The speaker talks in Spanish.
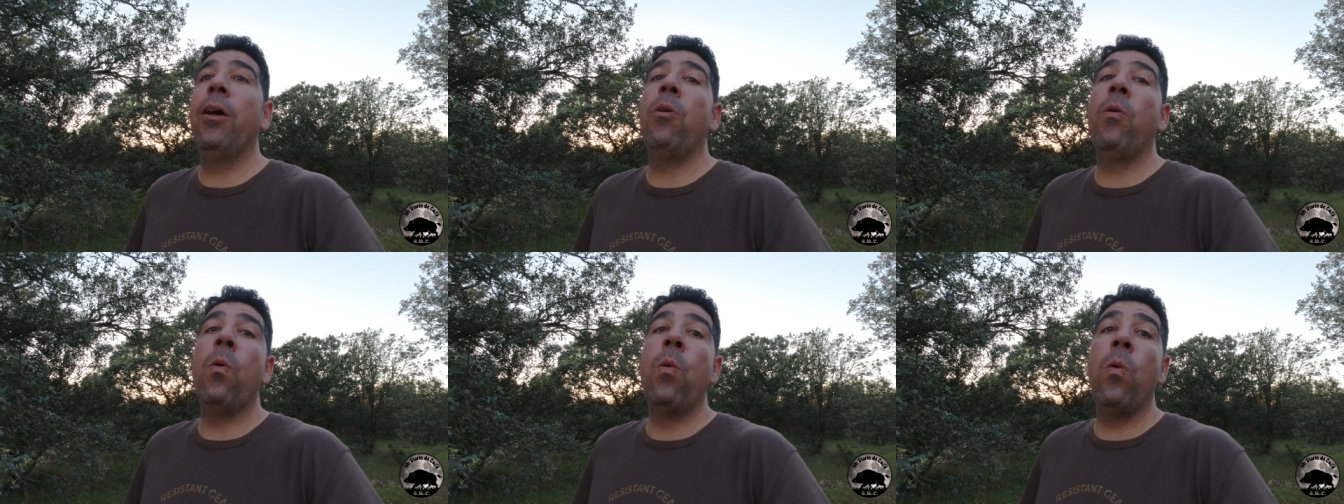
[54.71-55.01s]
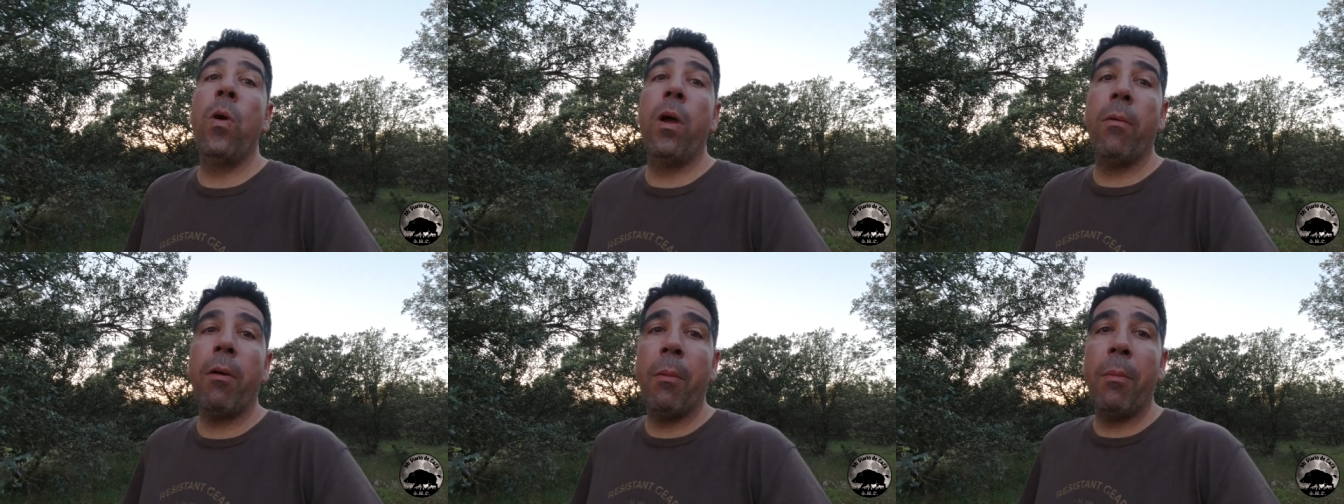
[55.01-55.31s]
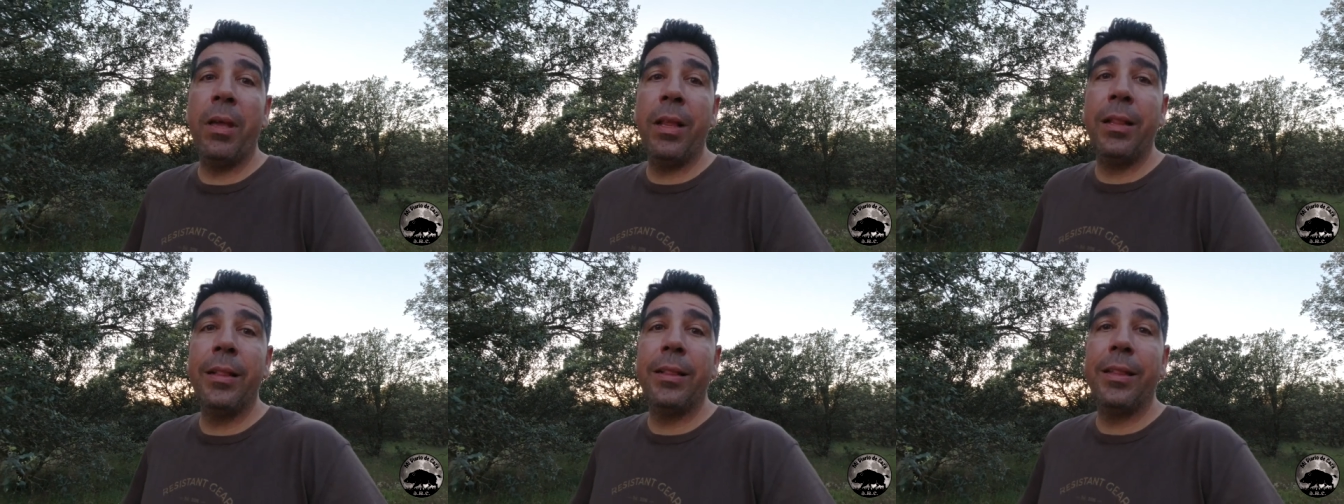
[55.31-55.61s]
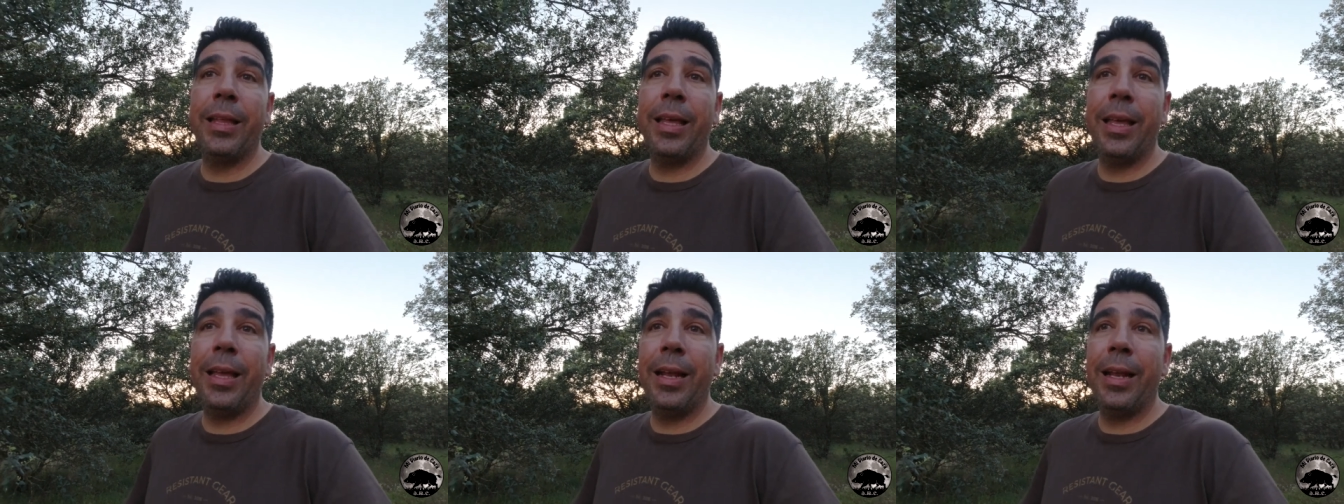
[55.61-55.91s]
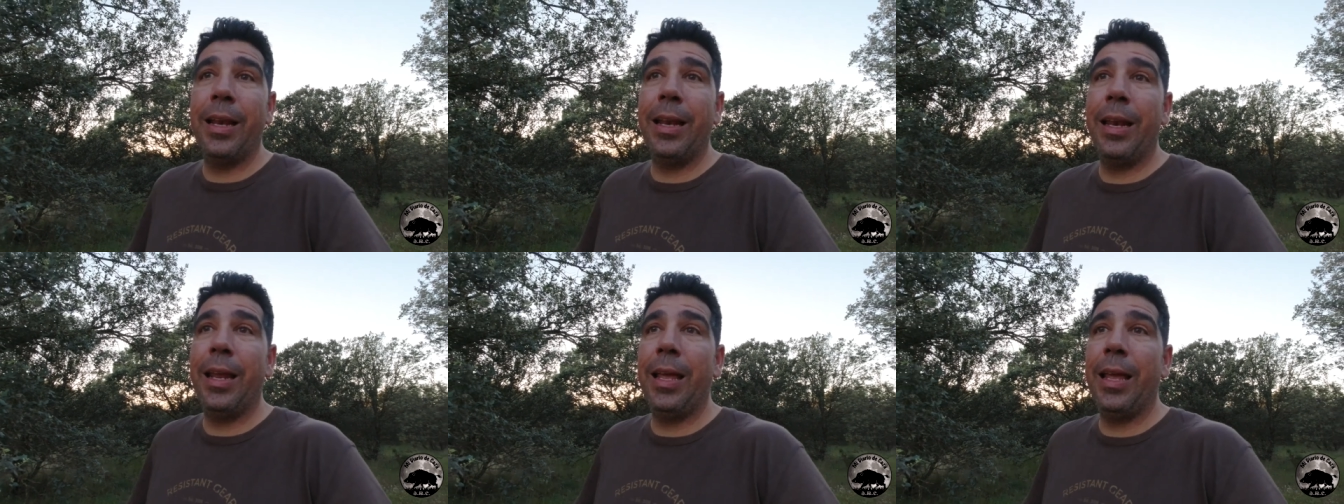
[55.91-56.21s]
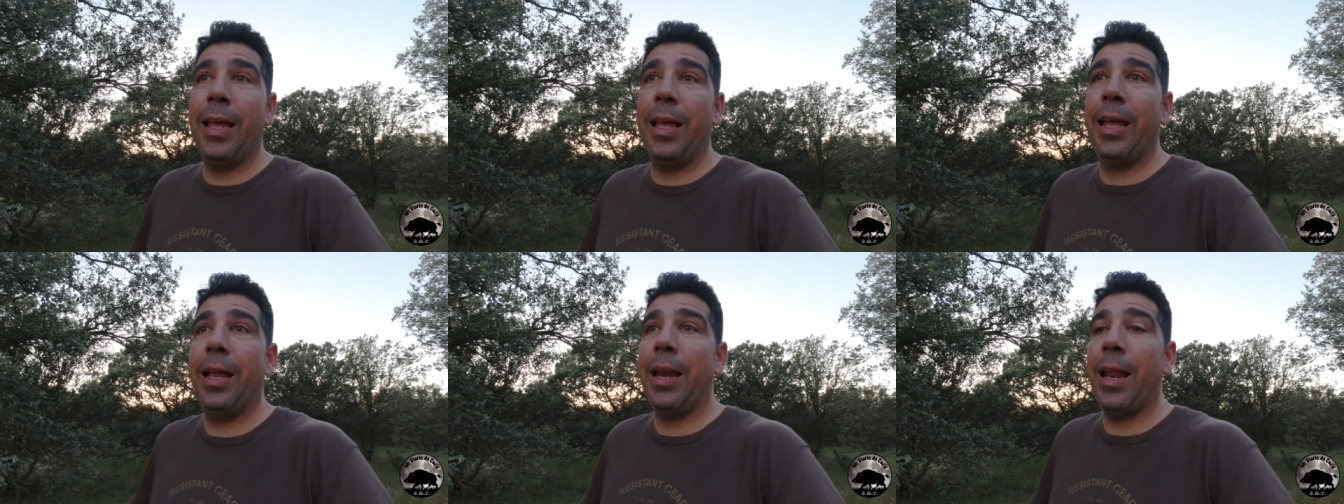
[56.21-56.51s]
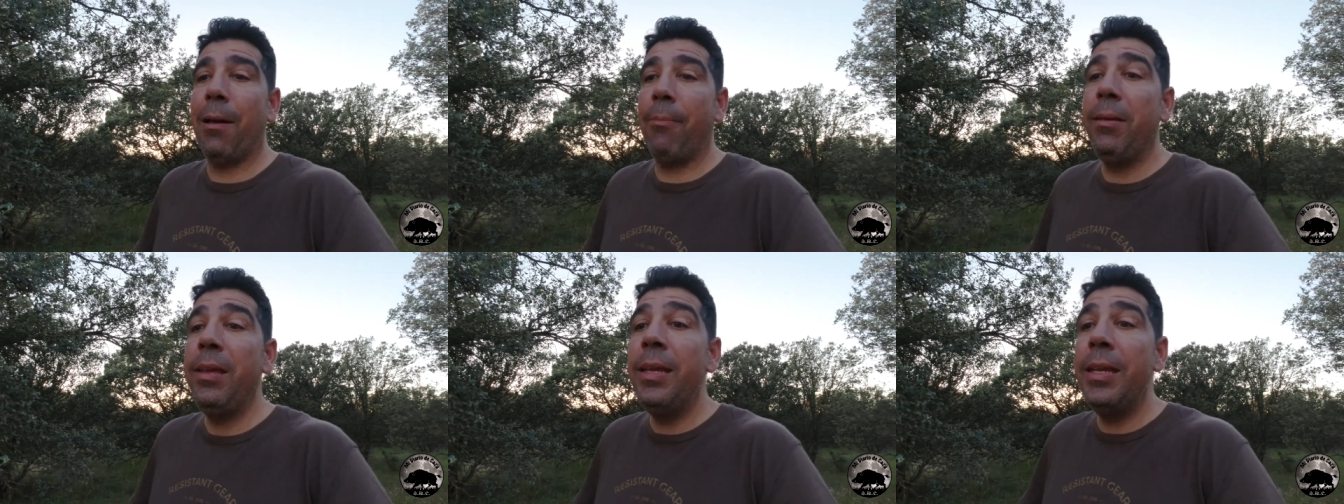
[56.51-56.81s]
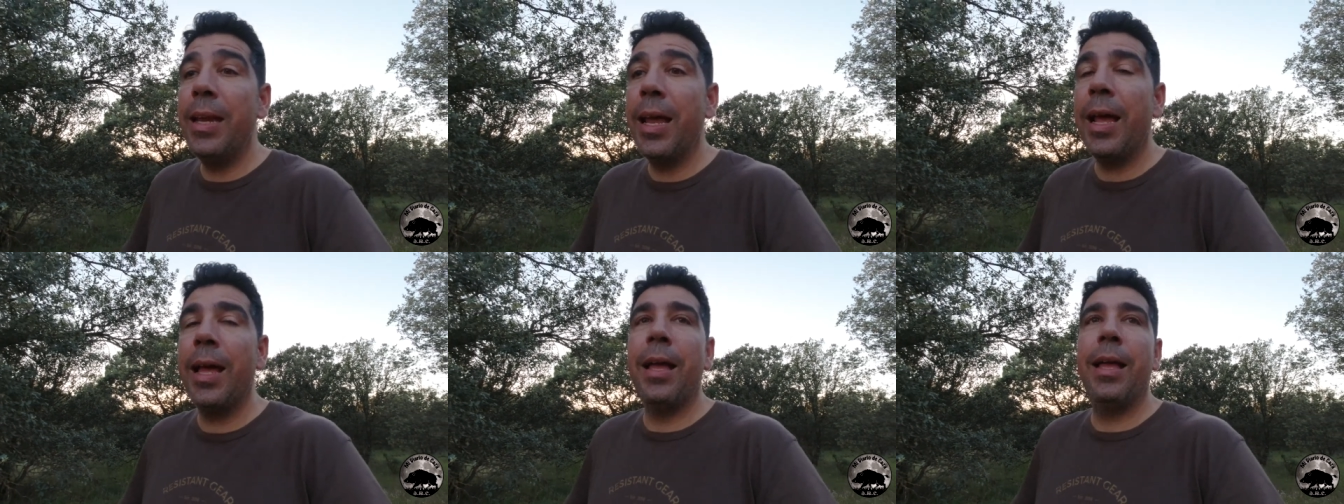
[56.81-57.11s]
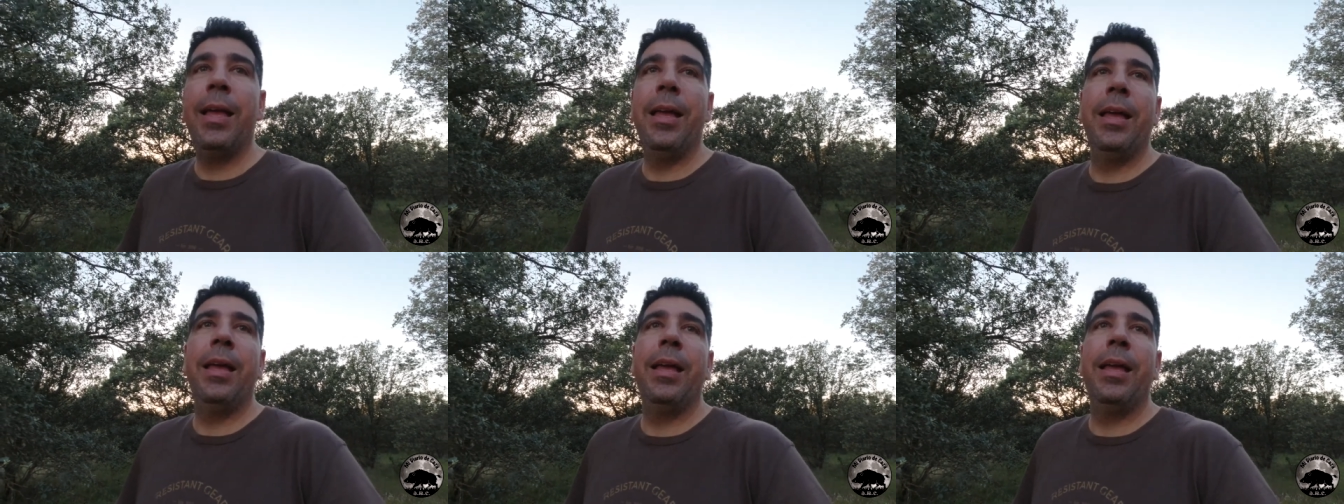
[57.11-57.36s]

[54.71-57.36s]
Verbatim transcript: nuevamente el de la viña